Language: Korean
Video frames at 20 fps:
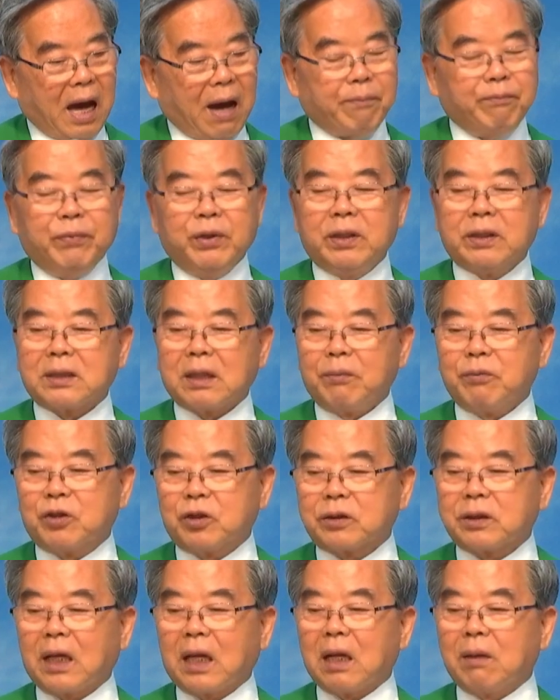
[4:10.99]
안 믿는
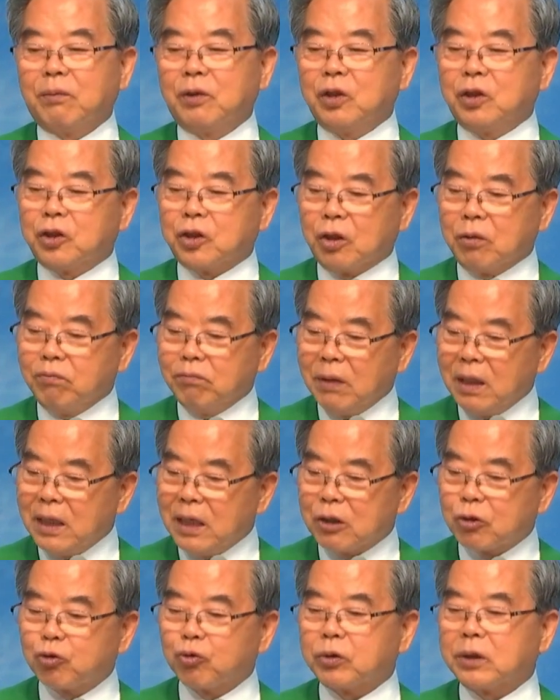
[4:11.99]
사람, 저 사람은
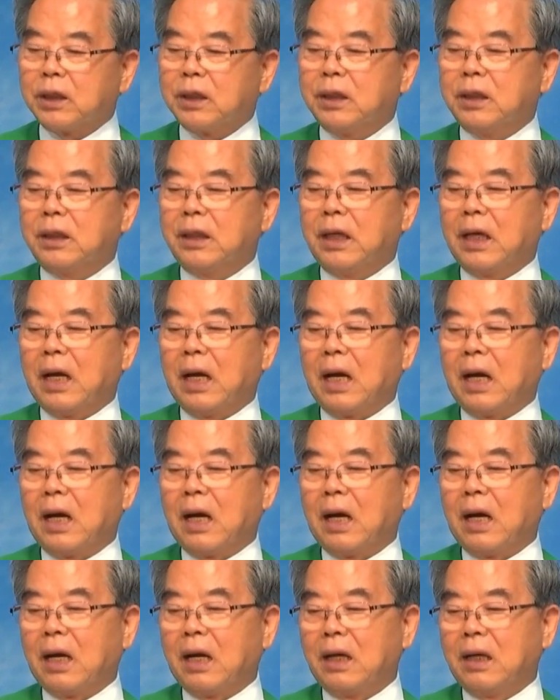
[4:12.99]
정말
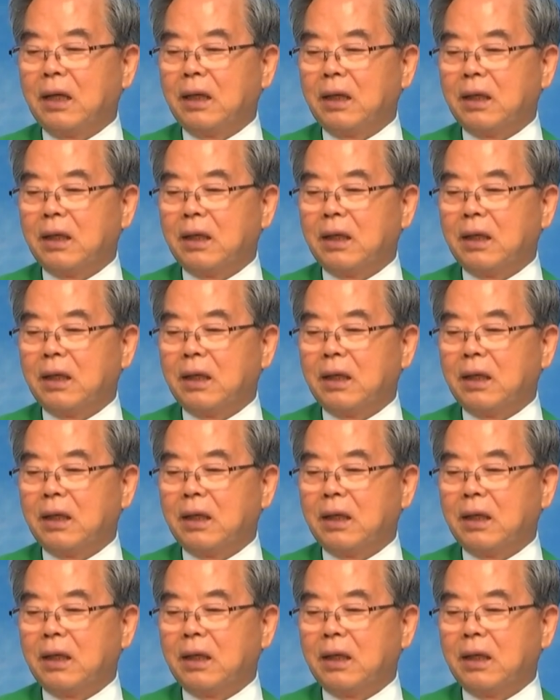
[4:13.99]
예수쟁이야.